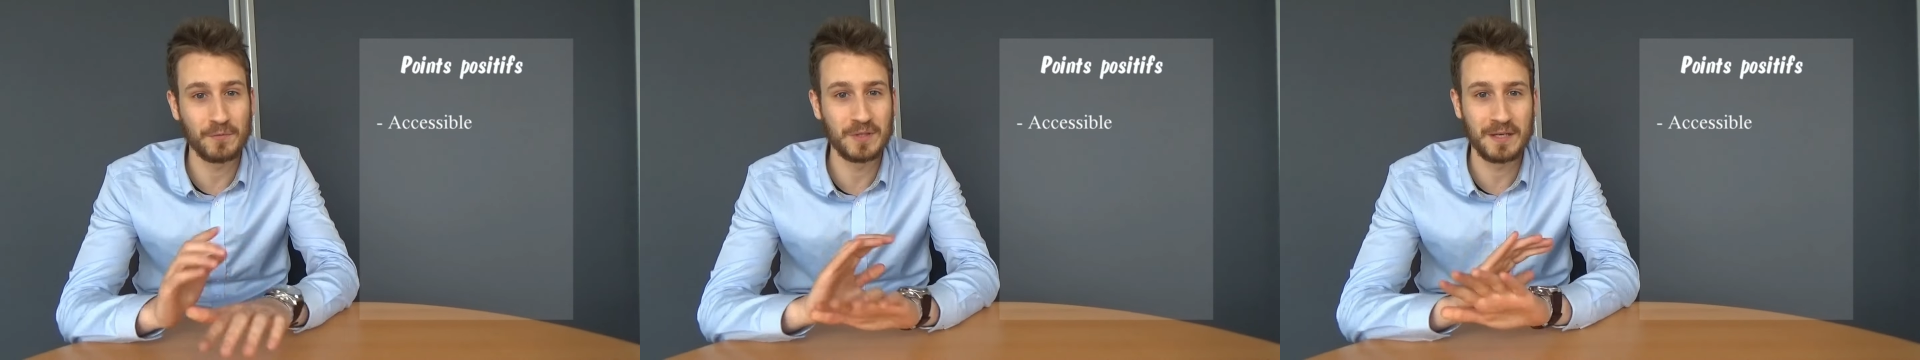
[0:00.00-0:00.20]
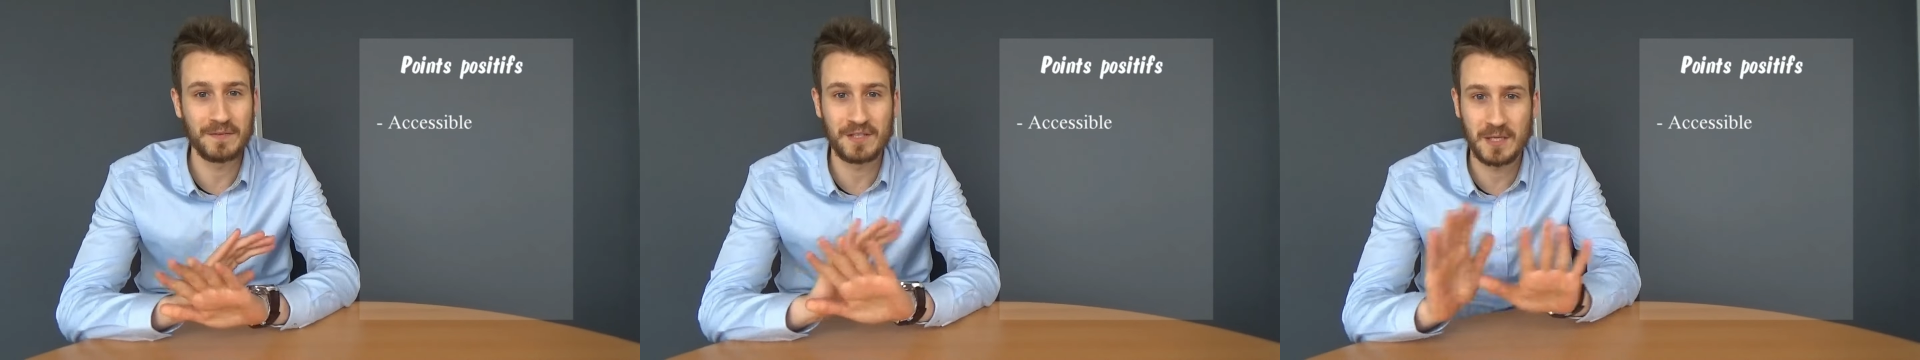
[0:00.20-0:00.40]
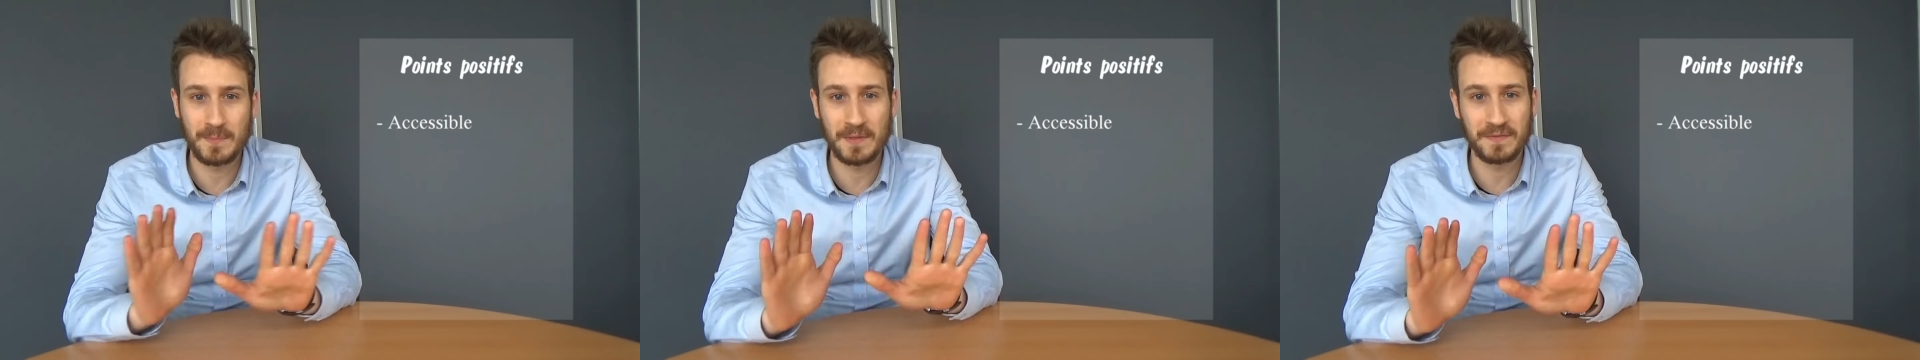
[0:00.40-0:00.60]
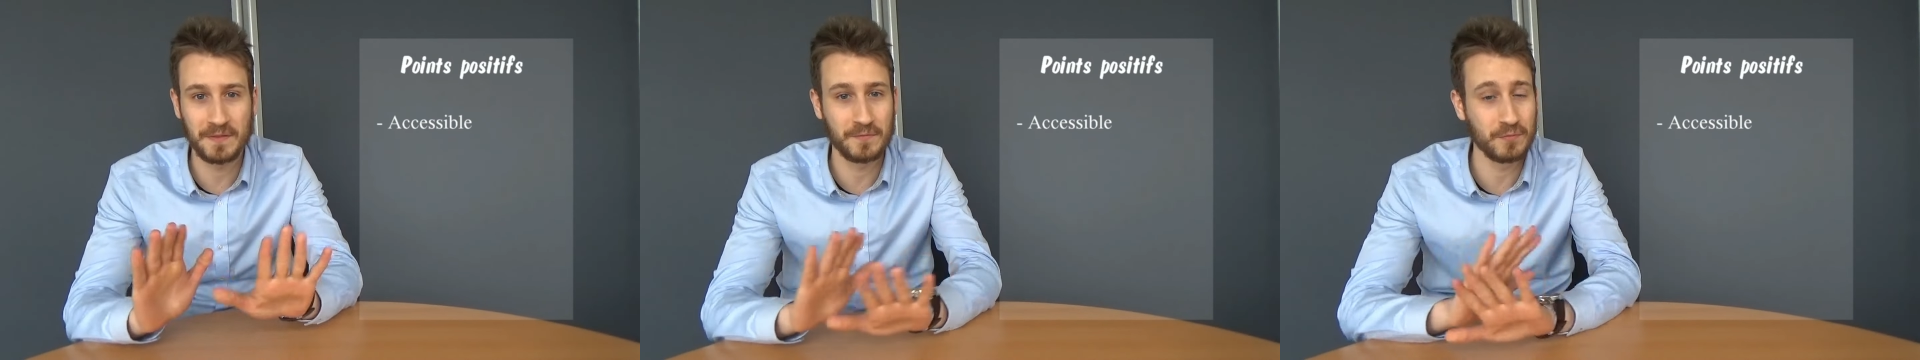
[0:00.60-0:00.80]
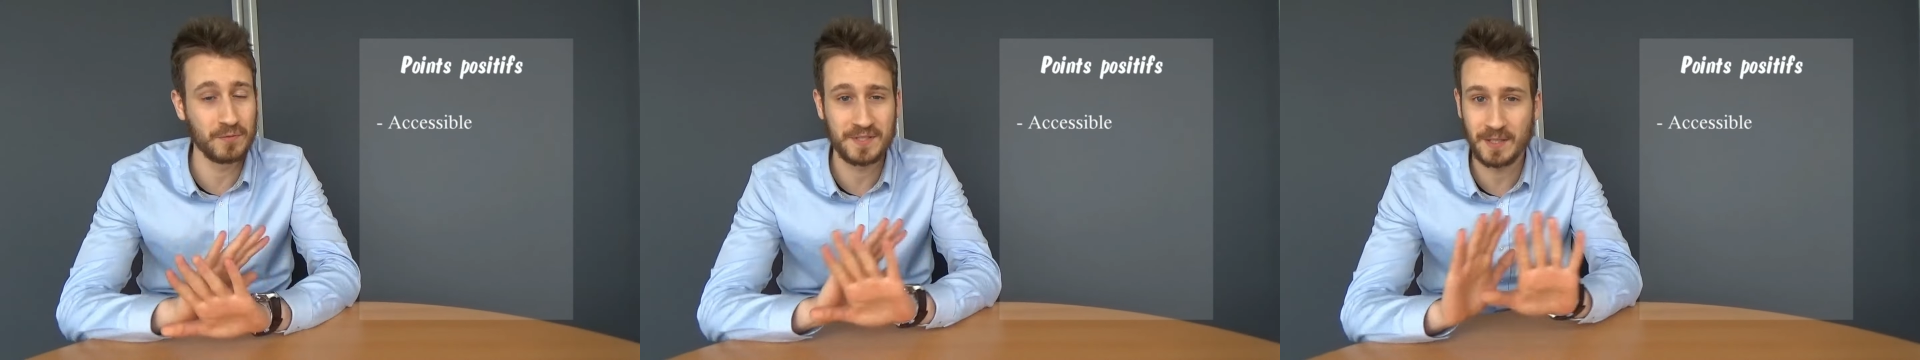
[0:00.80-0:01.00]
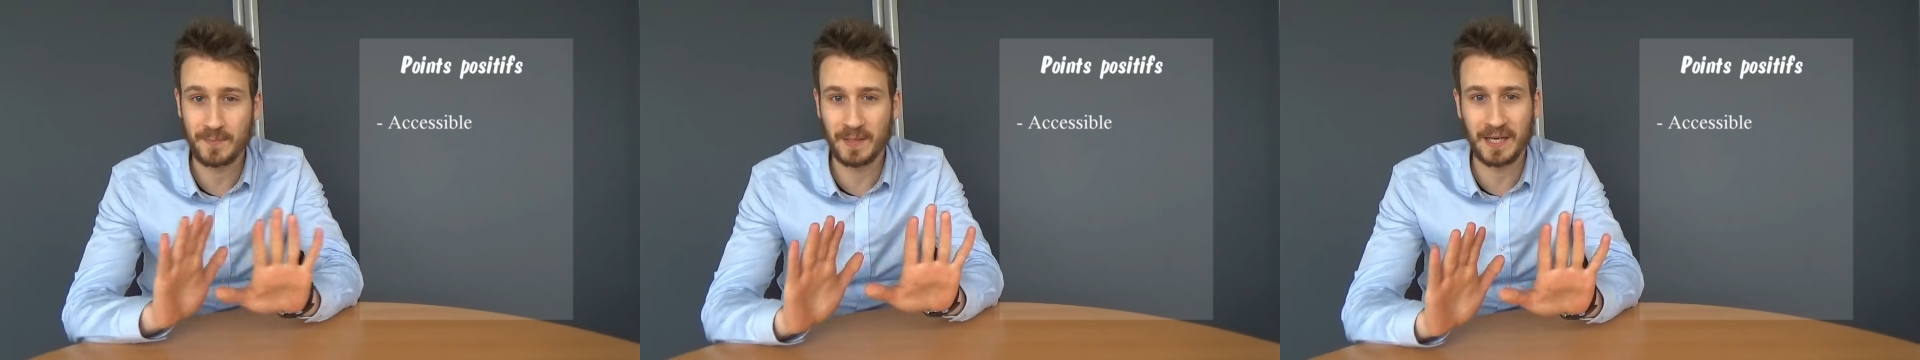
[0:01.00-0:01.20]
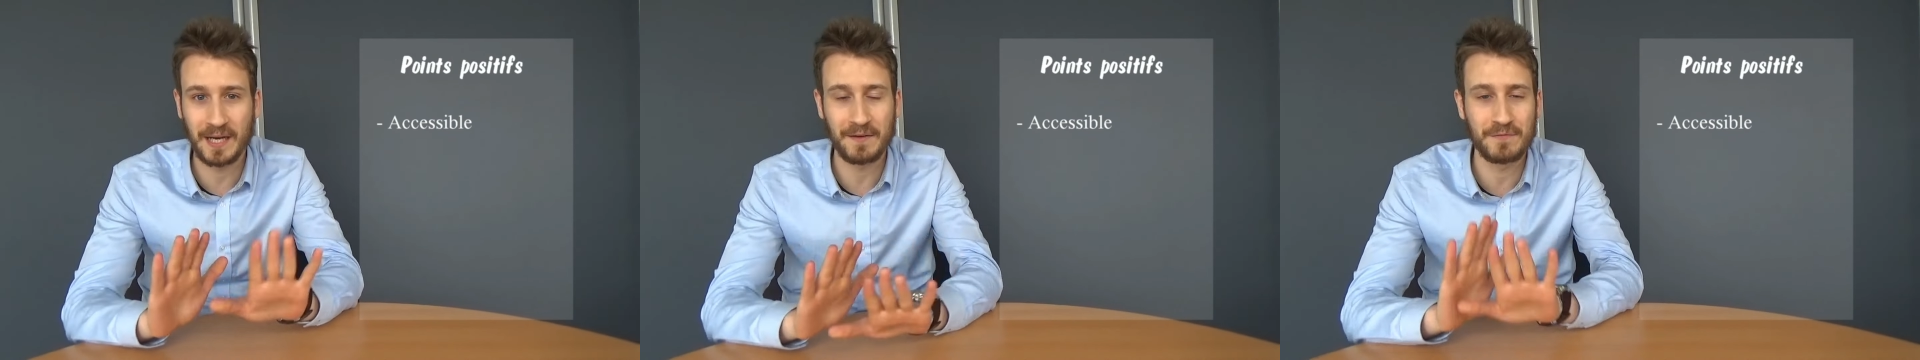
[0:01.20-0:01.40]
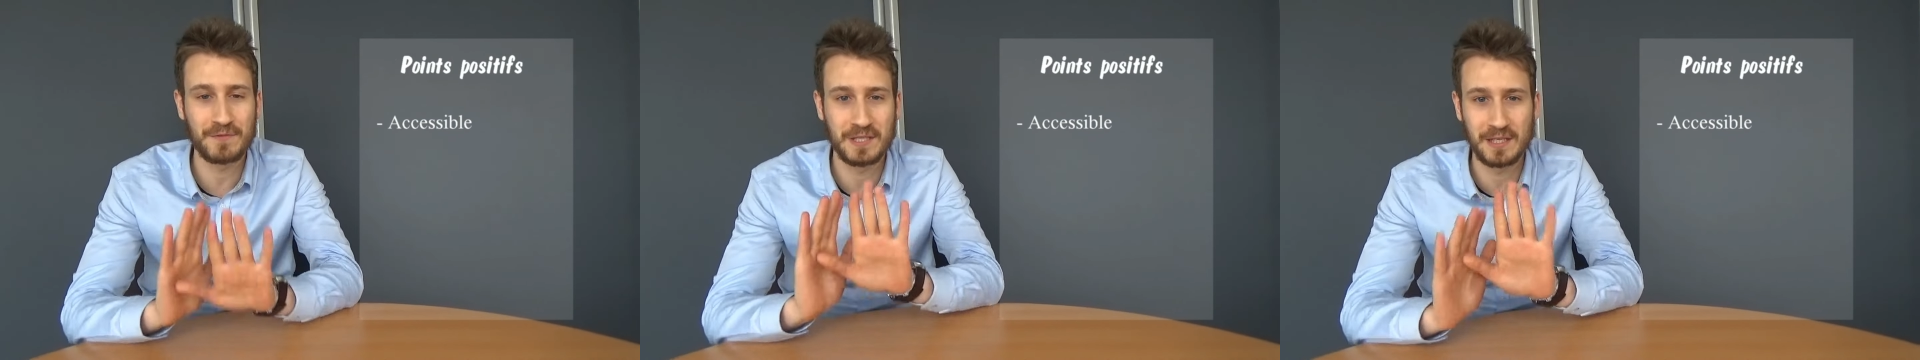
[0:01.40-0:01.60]
Vous n'avez jamais fait de foot, c'est pas
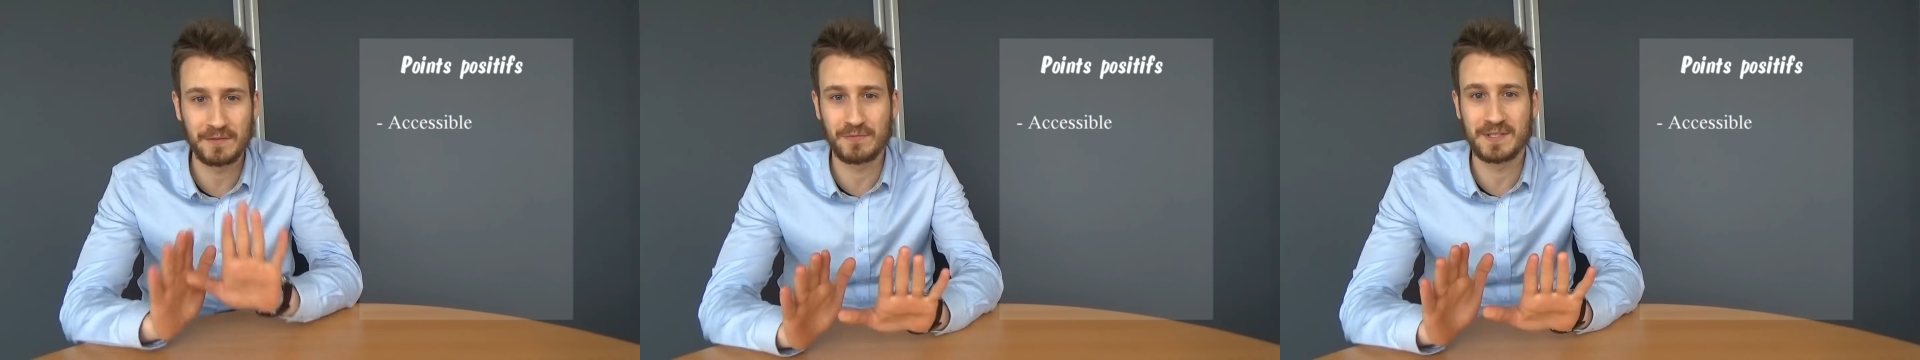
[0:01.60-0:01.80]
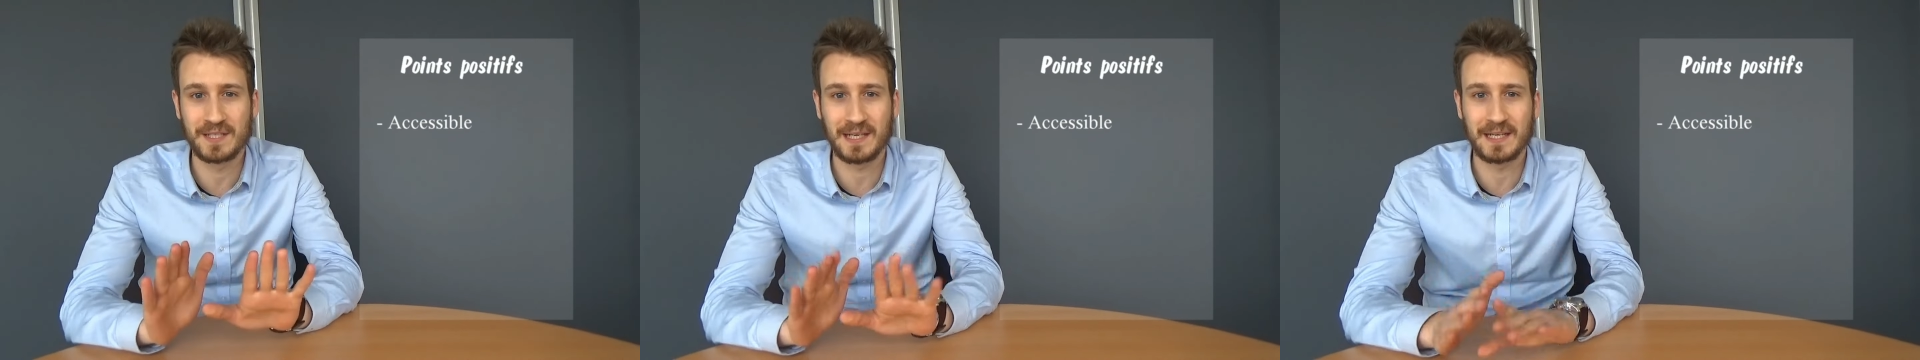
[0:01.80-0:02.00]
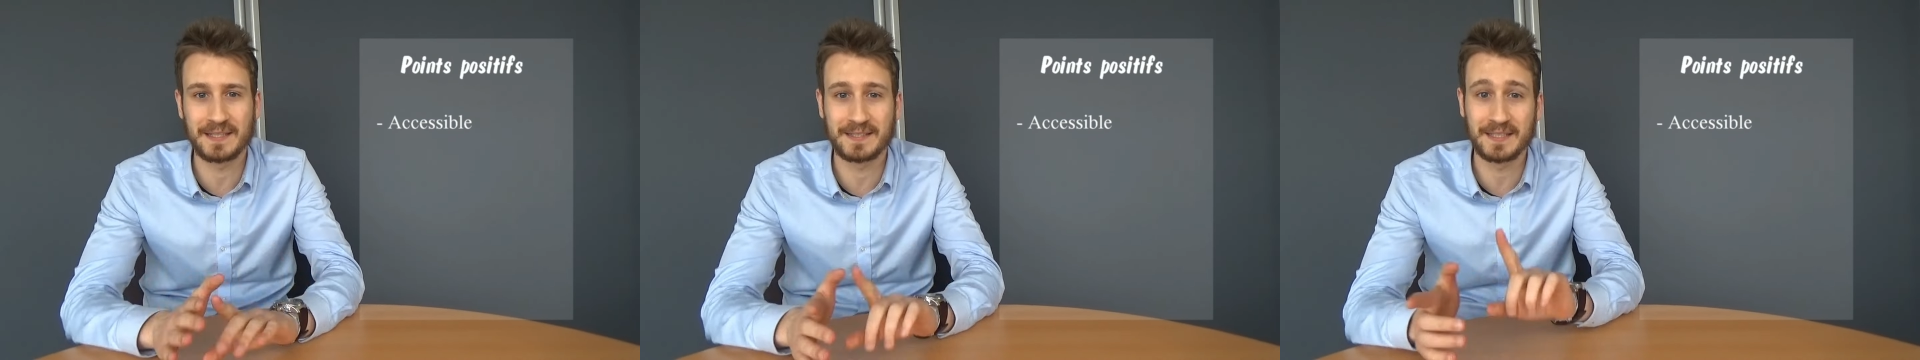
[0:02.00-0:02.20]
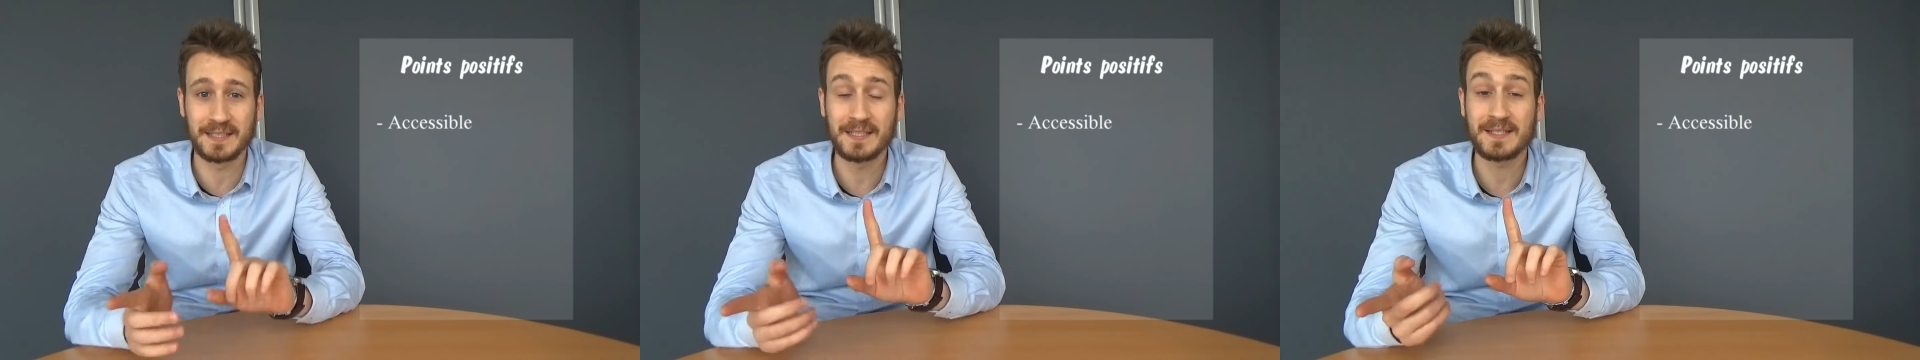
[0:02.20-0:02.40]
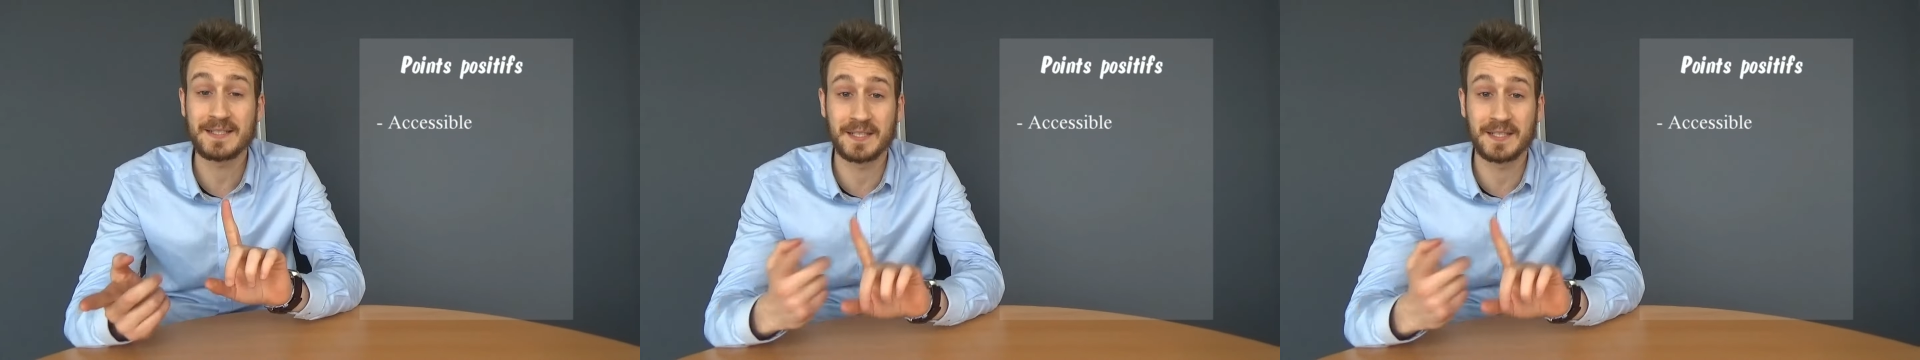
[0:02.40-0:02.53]
grave, vous allez vous éclater.